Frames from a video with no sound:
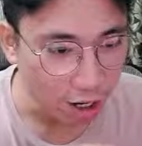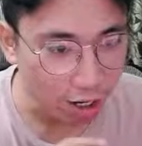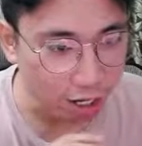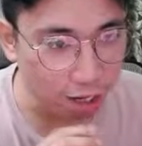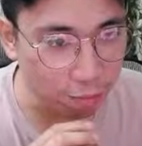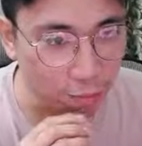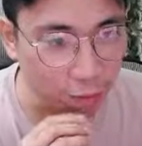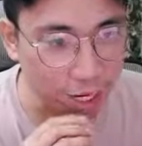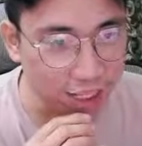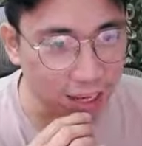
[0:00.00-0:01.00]
Okay,
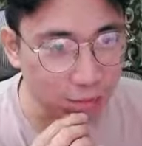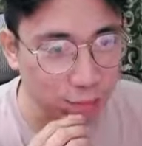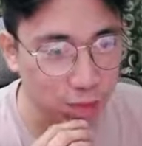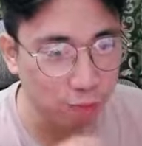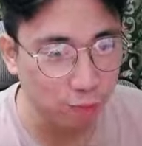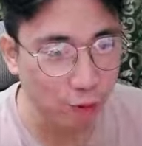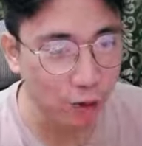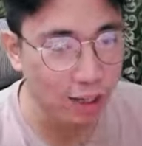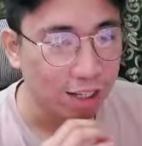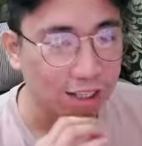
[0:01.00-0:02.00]
upgrade number
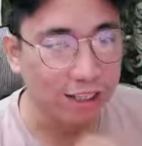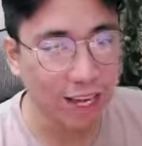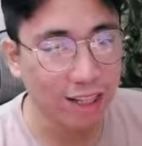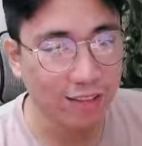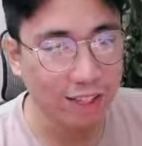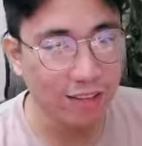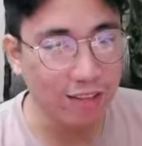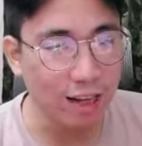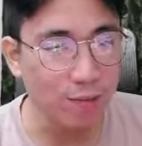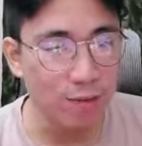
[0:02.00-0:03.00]
4,
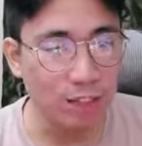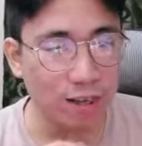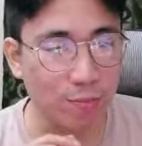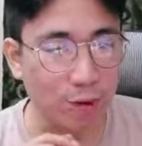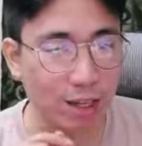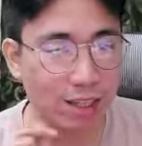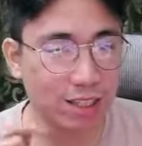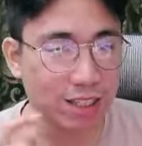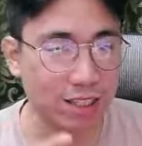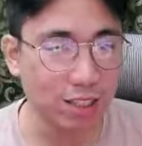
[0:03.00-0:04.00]

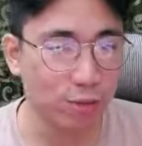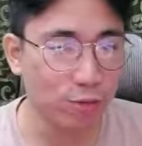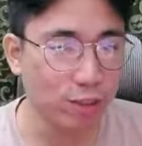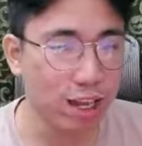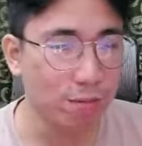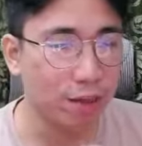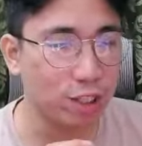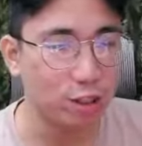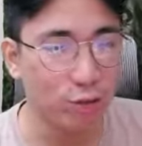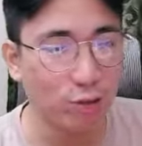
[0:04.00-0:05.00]
19,462 damage.